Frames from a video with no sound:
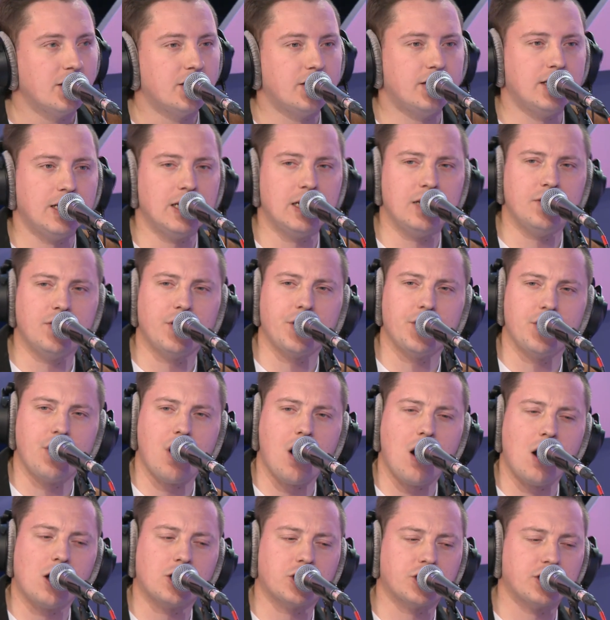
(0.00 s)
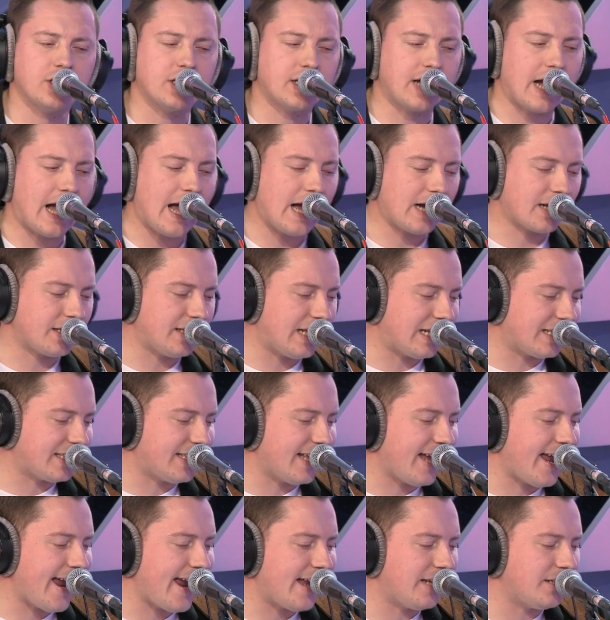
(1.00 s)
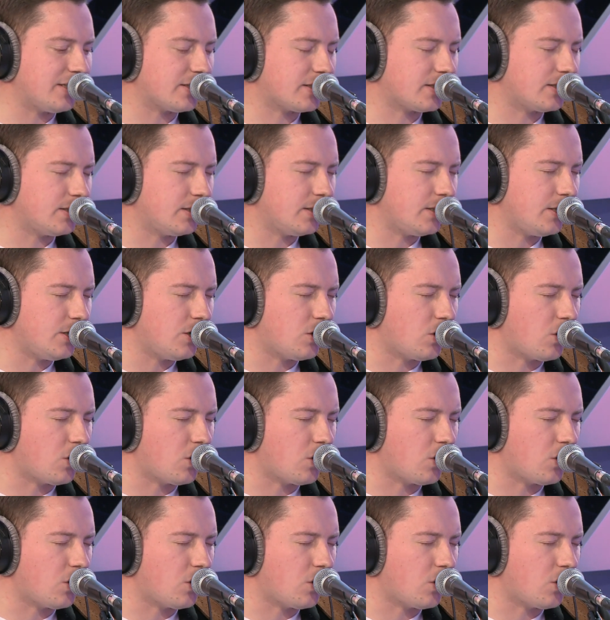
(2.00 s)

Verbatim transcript: Ты вернешься, как на теннисный